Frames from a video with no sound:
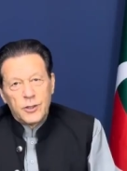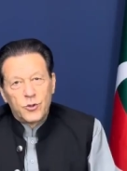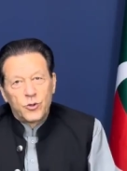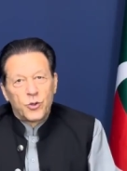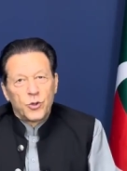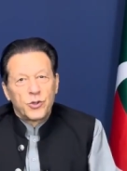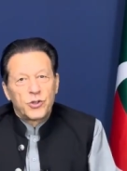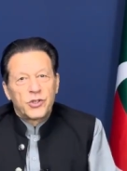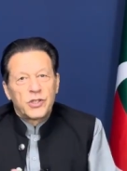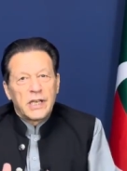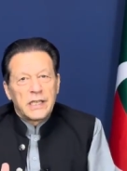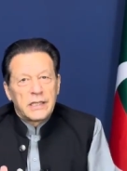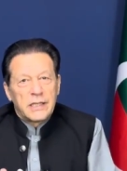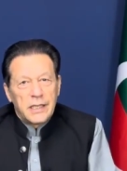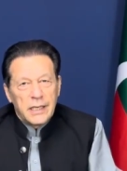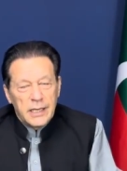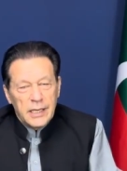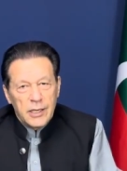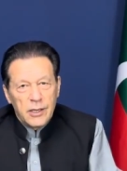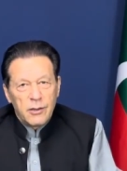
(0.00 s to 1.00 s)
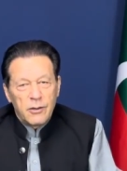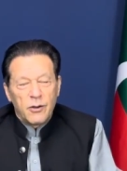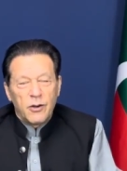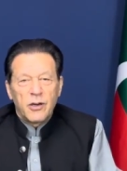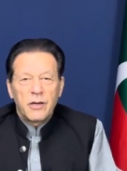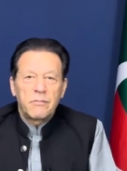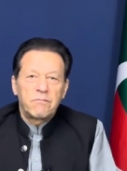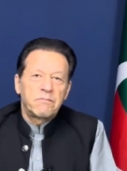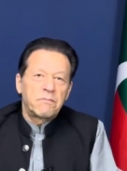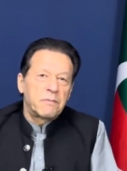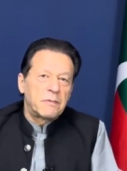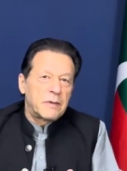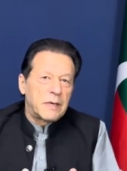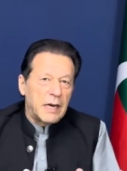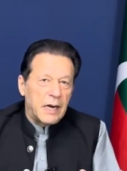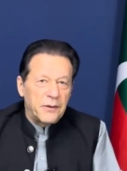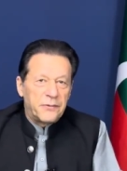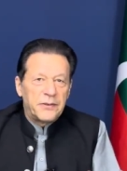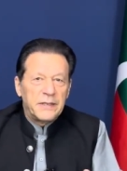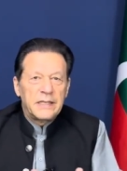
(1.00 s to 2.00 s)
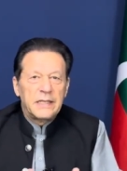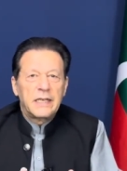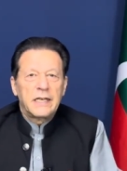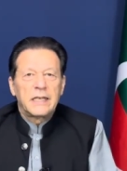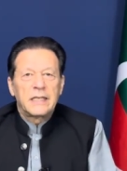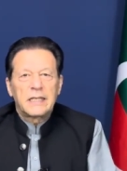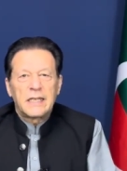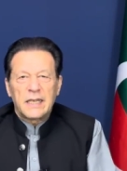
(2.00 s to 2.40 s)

तो सत्तर और काफ़ी देर